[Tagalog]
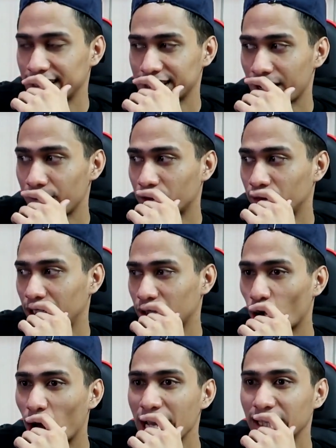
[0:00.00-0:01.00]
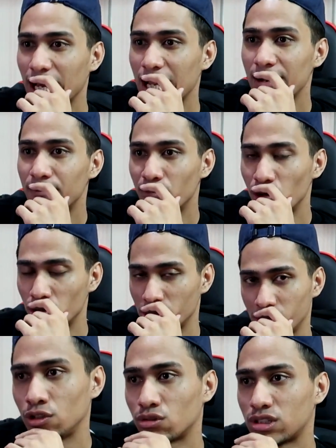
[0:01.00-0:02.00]
Sinasabi ko dito, kahit alam mo
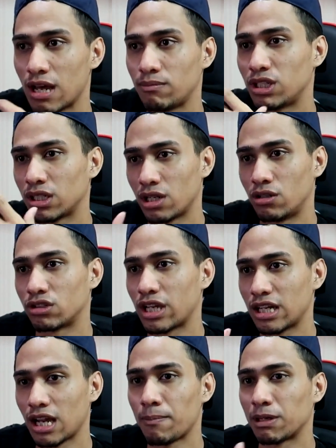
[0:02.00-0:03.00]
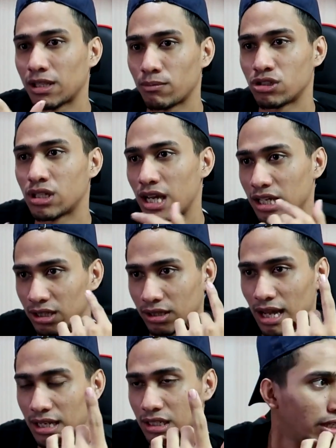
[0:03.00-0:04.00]
yung subject na noon, kahit nakapagtapos ka in that